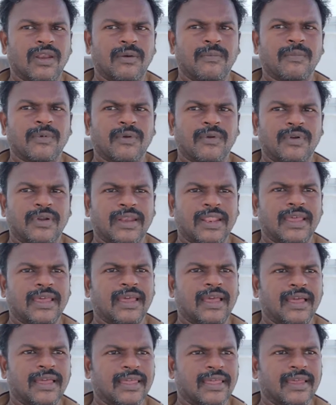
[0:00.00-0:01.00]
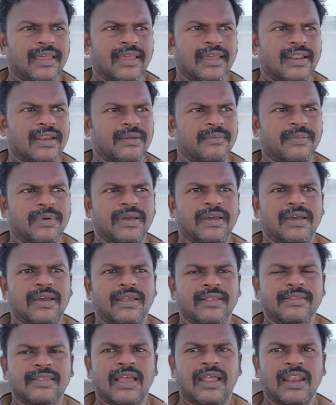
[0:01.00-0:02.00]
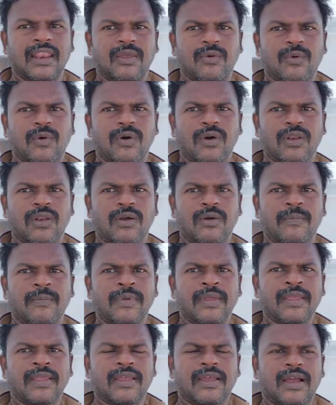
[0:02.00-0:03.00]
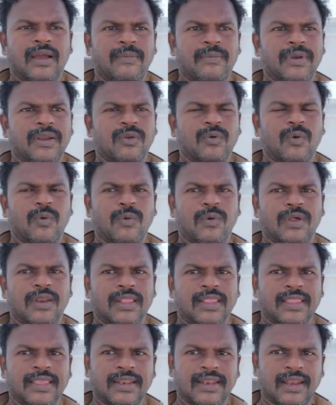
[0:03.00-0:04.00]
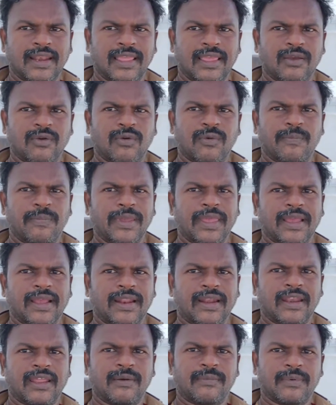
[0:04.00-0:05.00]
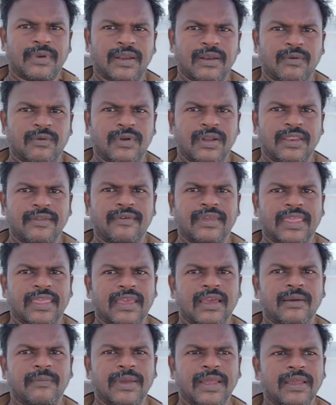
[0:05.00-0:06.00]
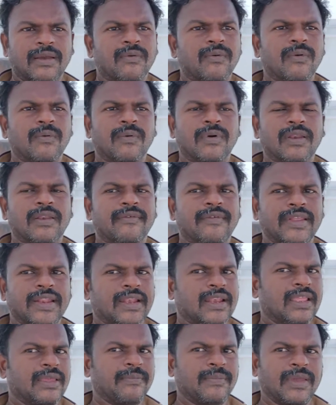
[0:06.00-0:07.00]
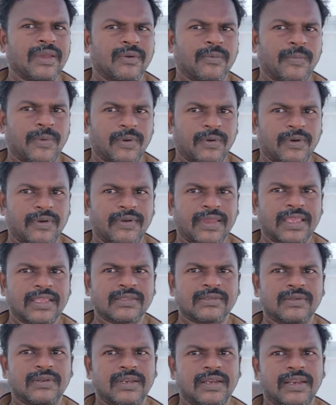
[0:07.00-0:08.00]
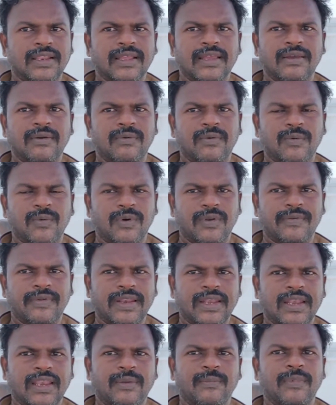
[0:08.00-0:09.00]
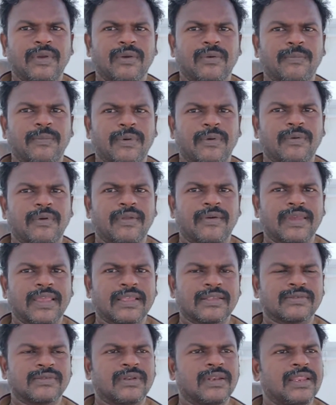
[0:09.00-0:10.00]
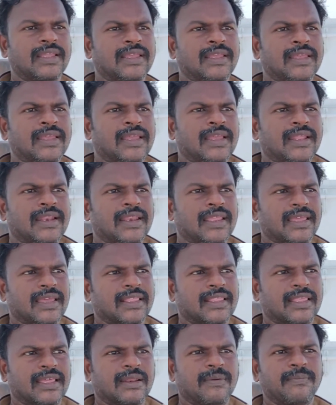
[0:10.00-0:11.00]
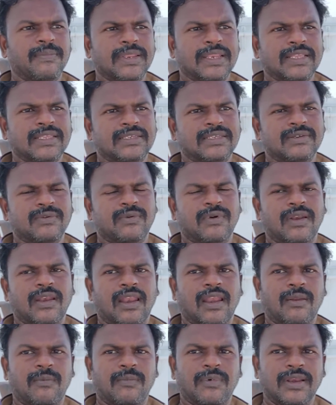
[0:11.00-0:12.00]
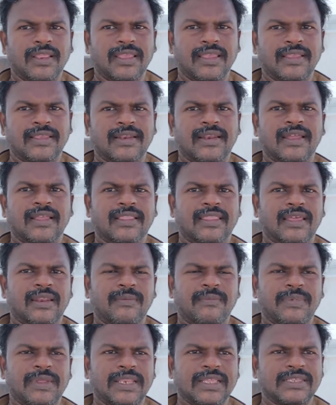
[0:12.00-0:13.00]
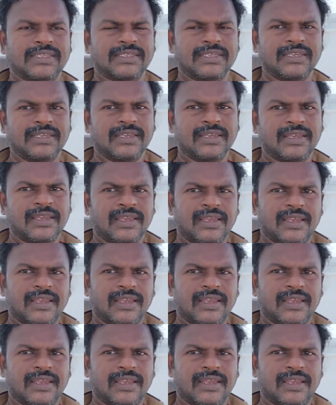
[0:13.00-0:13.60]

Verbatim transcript: குளம் குட்டை அங்கங்கே நம்ம சாலை ஓரம் அப்படின்னு ஒவ்வொரு தெருலையும் குப்பையை கண்ணாப்பிடான்னு கொட்டி வைக்காமல் ஒவ்வொரு வீட்லேயுமே குப்பை கூட வைக்க சொல்லிவிடுங்க ஒவ்வொரு வீட்லேயுமே குப்பை கூட வைக்க சொல்லி நீங்கள் தரம் பிரித்து உங்களால் முடிஞ்சிச்சுன்னா தரம் பிரித்து